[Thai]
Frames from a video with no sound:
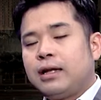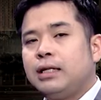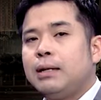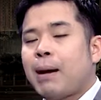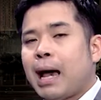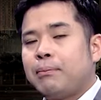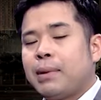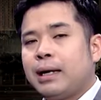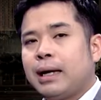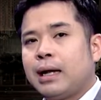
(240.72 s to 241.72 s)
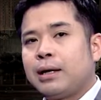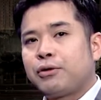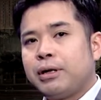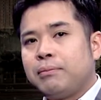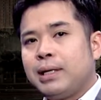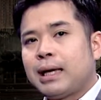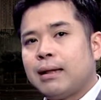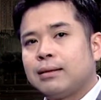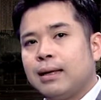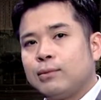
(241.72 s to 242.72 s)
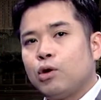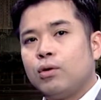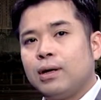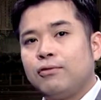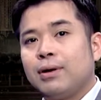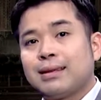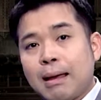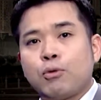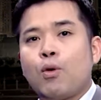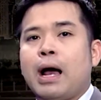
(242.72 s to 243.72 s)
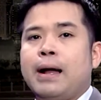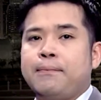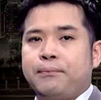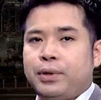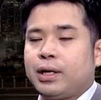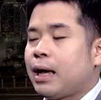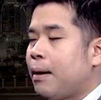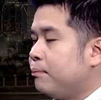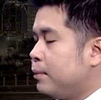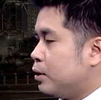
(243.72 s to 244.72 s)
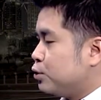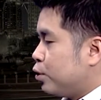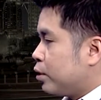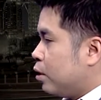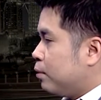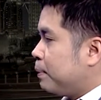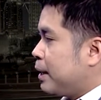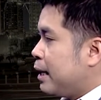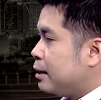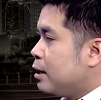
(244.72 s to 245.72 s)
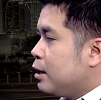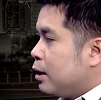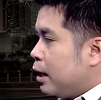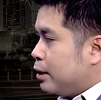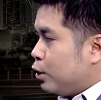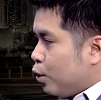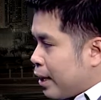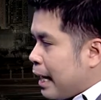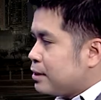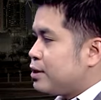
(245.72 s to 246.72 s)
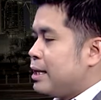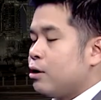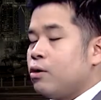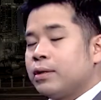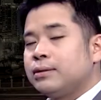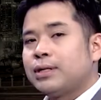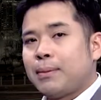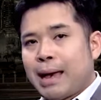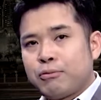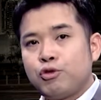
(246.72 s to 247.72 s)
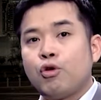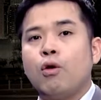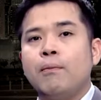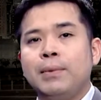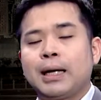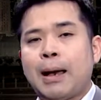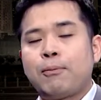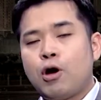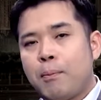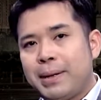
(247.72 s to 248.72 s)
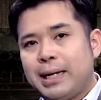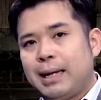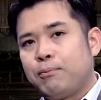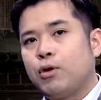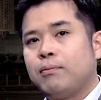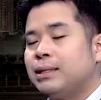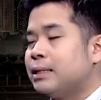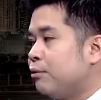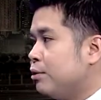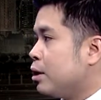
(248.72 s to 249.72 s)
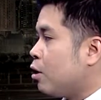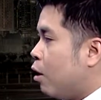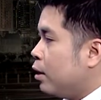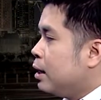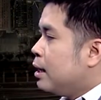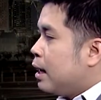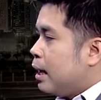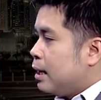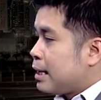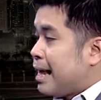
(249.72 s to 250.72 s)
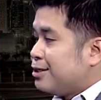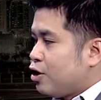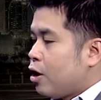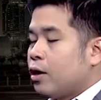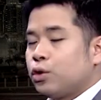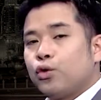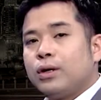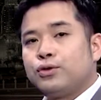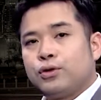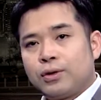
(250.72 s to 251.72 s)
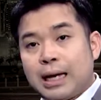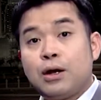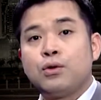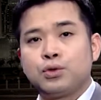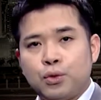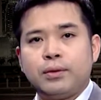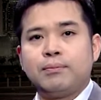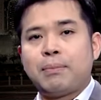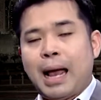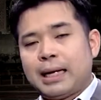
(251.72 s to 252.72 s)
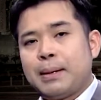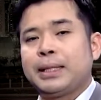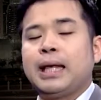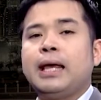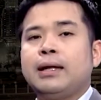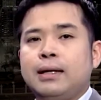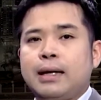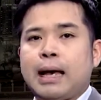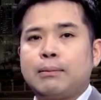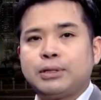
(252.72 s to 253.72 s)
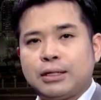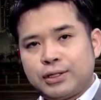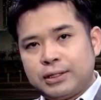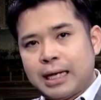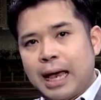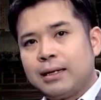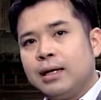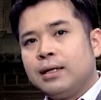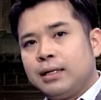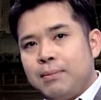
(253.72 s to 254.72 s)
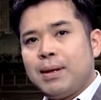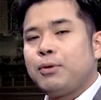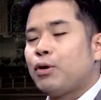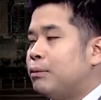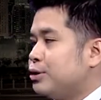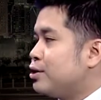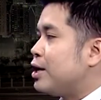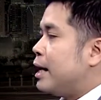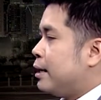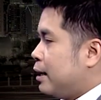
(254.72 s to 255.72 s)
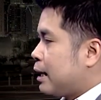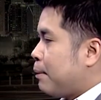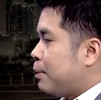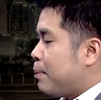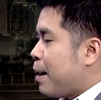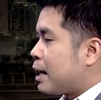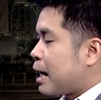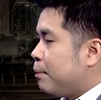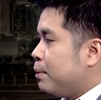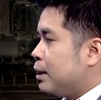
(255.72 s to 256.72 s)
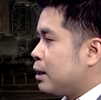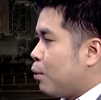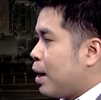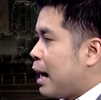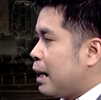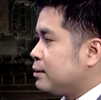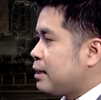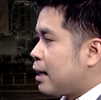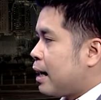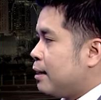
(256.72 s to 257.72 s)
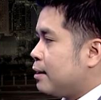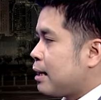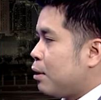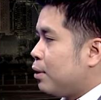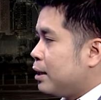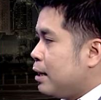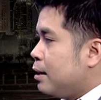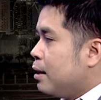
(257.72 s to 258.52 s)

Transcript: อนที่ผ่านมานั้นอังกฤษมีการเติบโตของเงินเฟอ้อต่ำกว่านะครับส่วนของประเทศโดยค่าเฉลี่ยของสาภาพยุโรปนะครับก็เป็นเหตุผลมาจากเรื่องของอการชะลอตัวในส่วนของการลงทุนภายในประเทศนะครับจากสัญญาณที่ไม่มีความชัดเจนนะครับในภาคการเมืองแต่ว่าหลังจากการเลือกตั้งวันที่